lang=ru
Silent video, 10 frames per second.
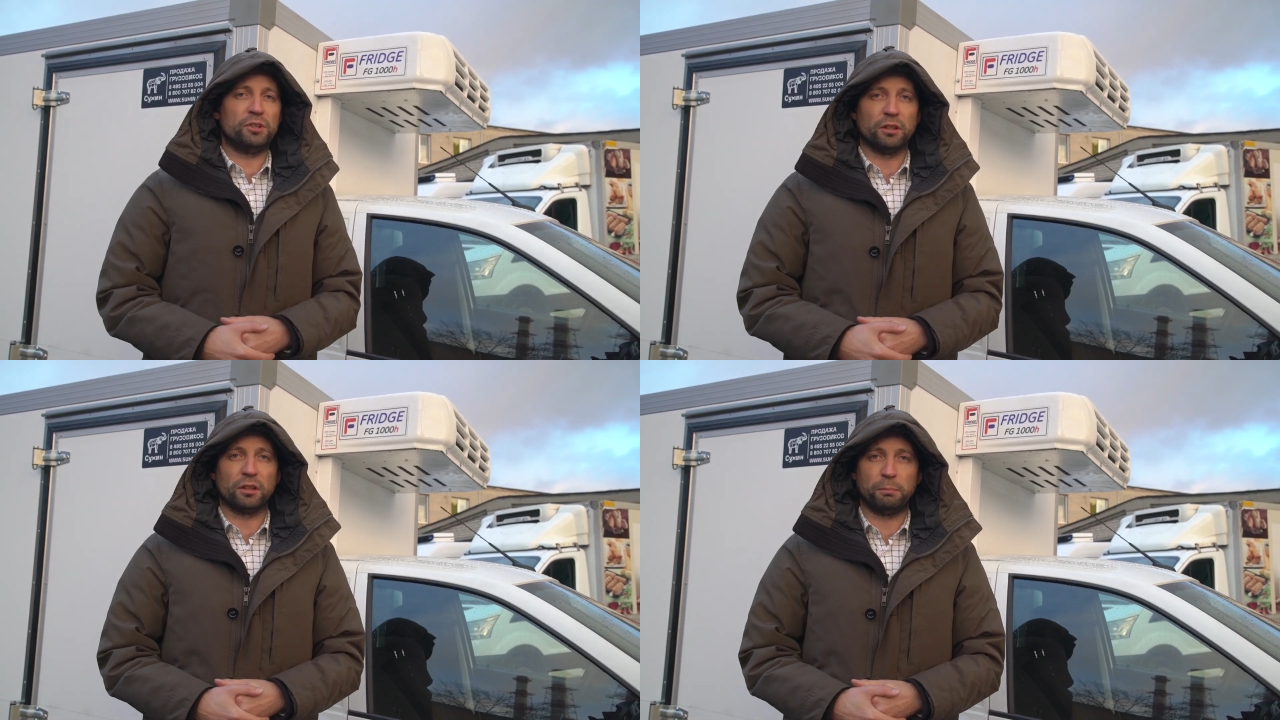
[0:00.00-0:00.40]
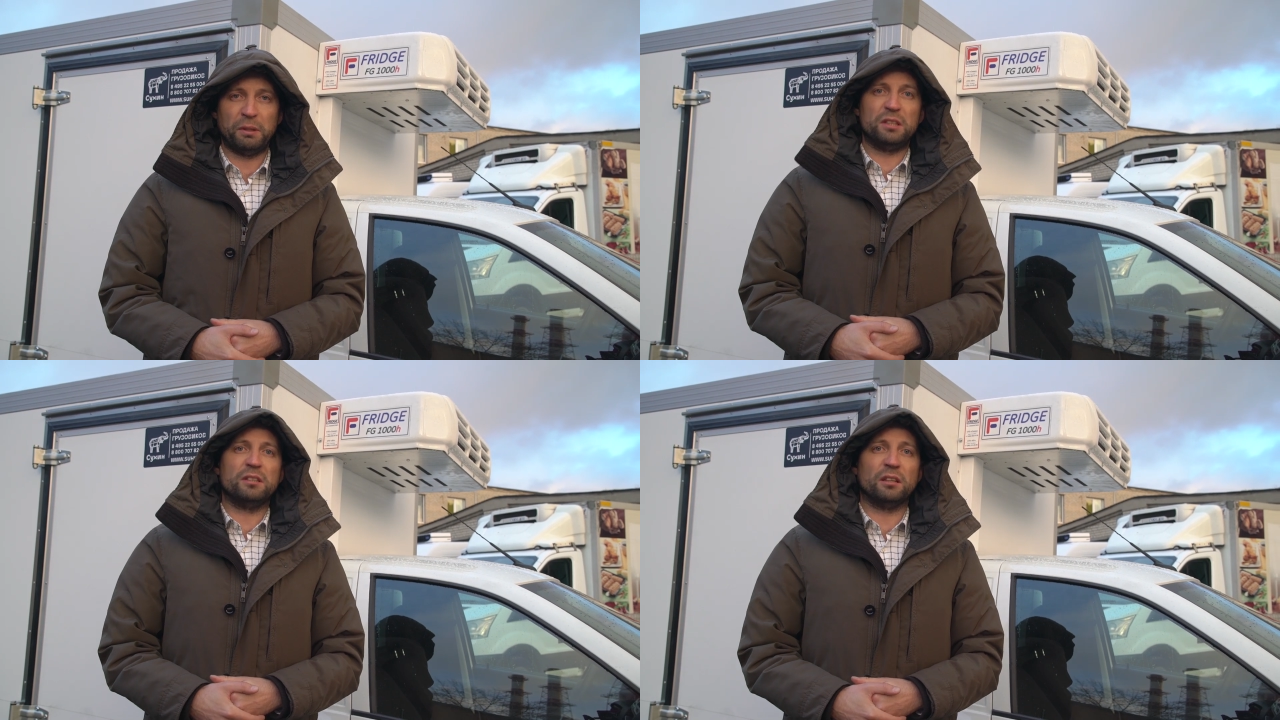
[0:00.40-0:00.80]
стенок
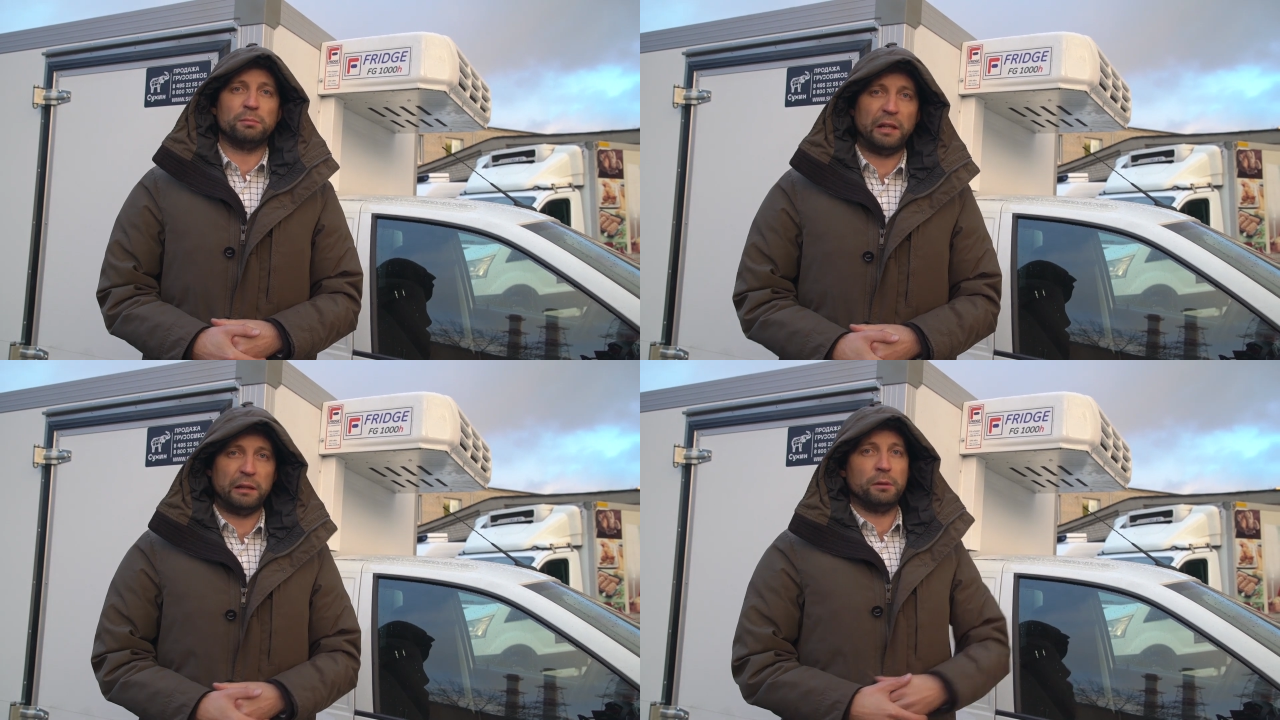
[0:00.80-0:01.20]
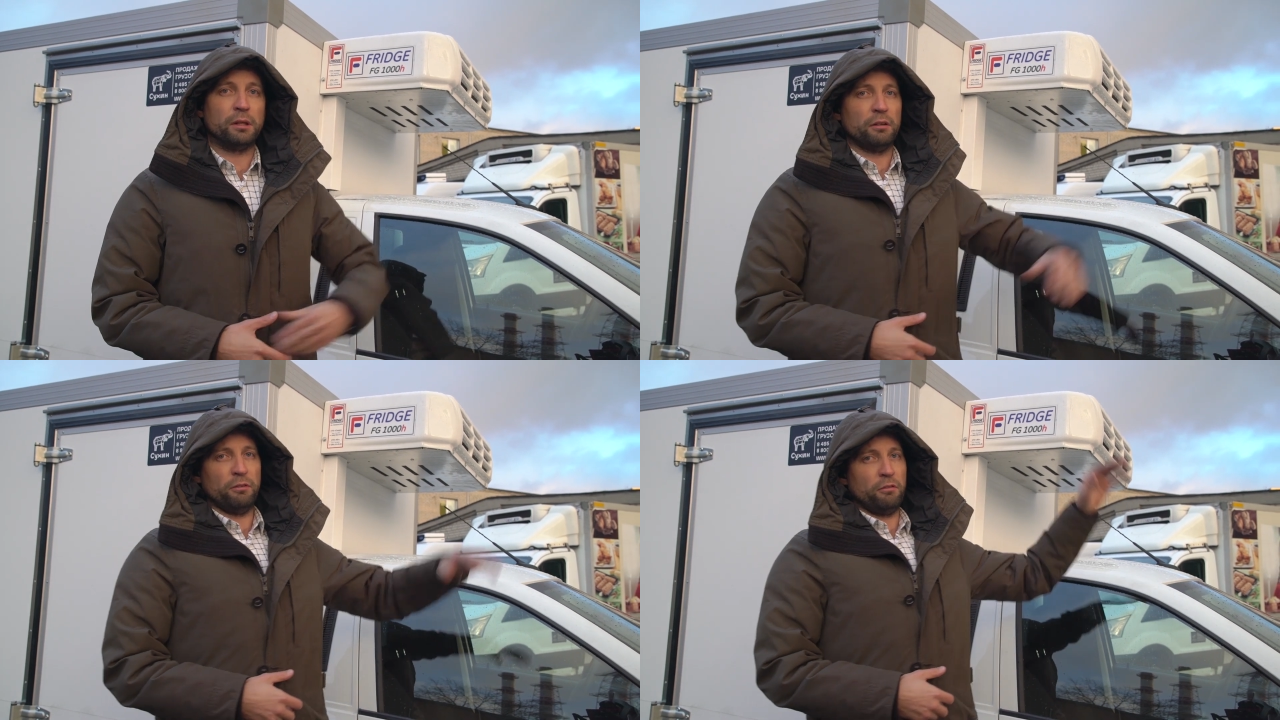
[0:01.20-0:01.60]
50
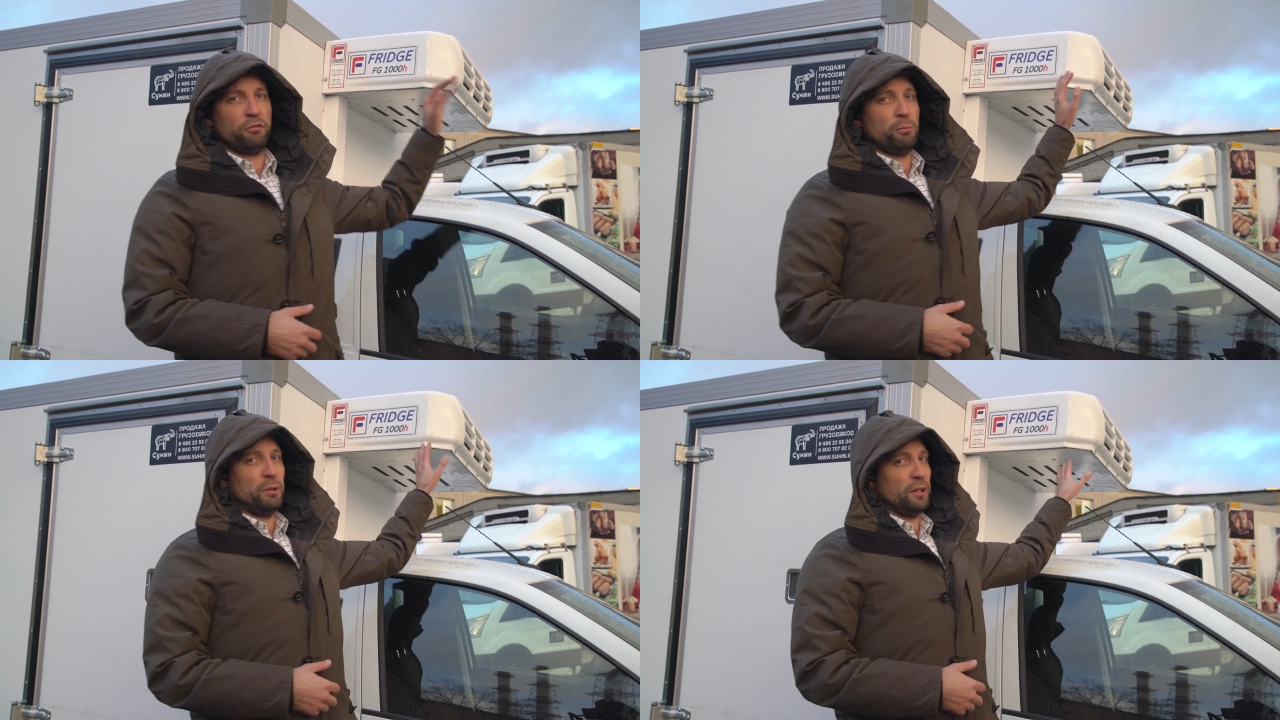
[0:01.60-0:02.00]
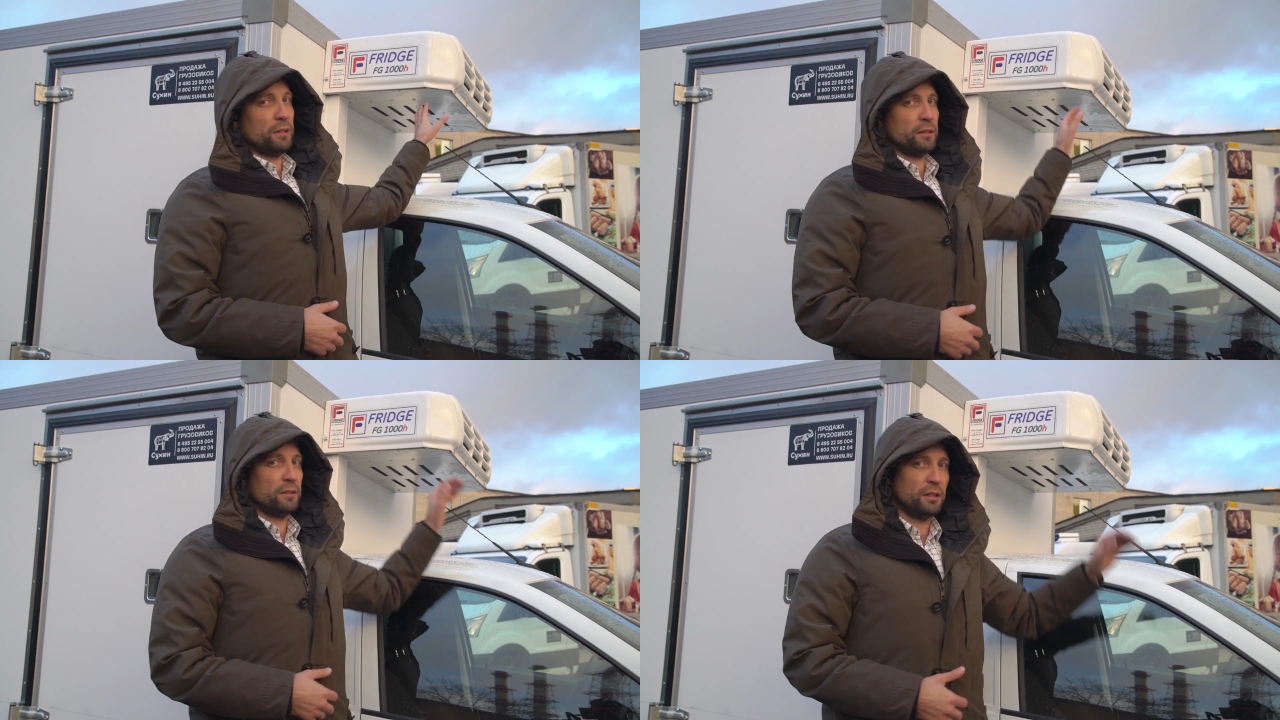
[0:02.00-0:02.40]
мм в
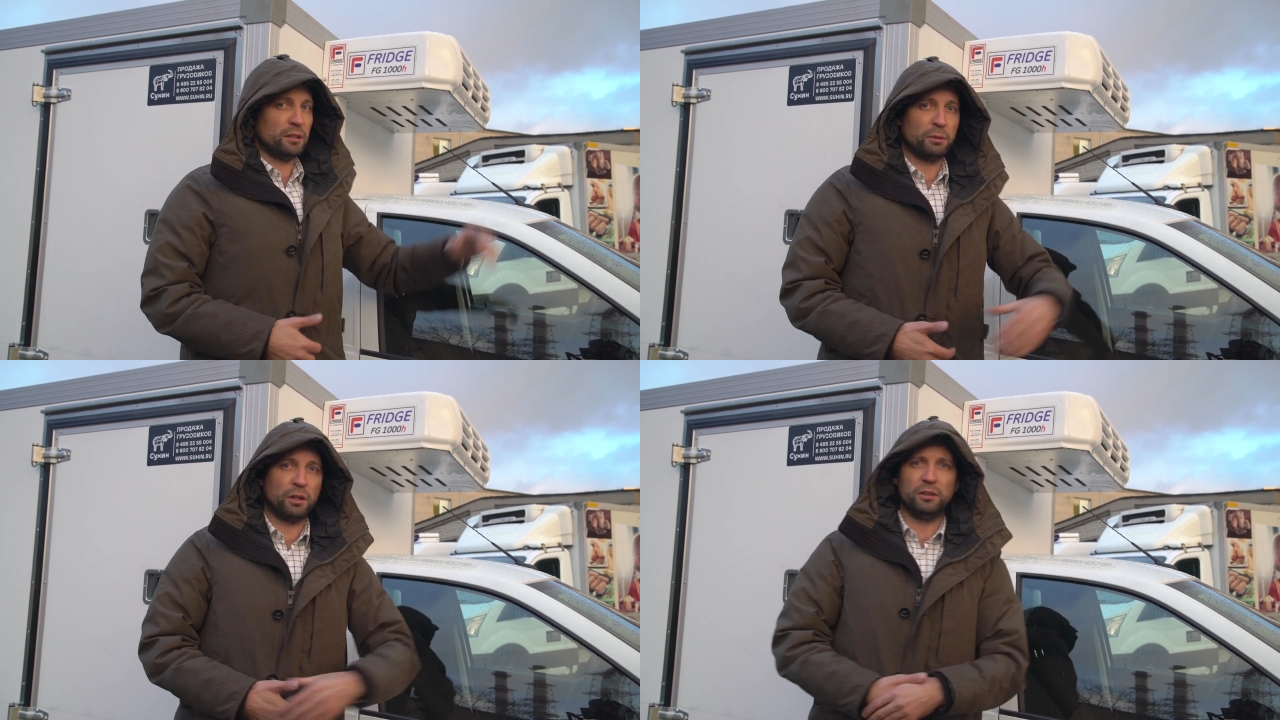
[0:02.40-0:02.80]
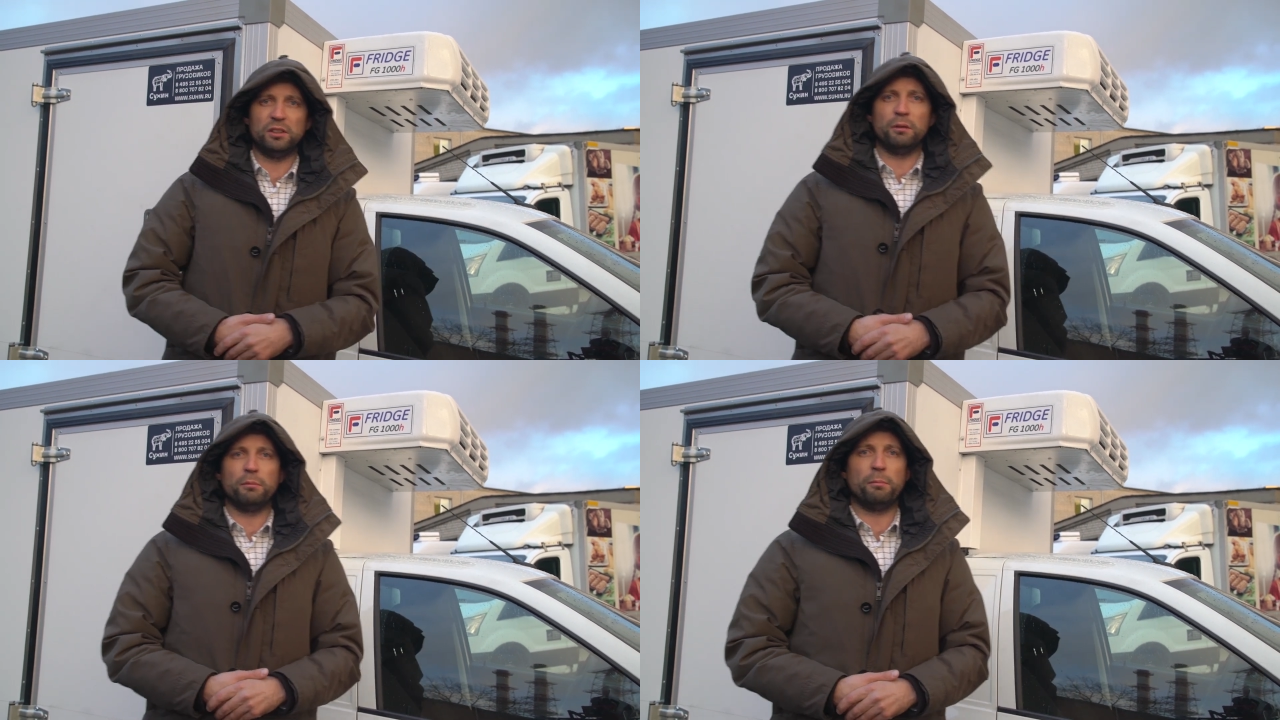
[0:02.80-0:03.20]
комбинации с этим холодильным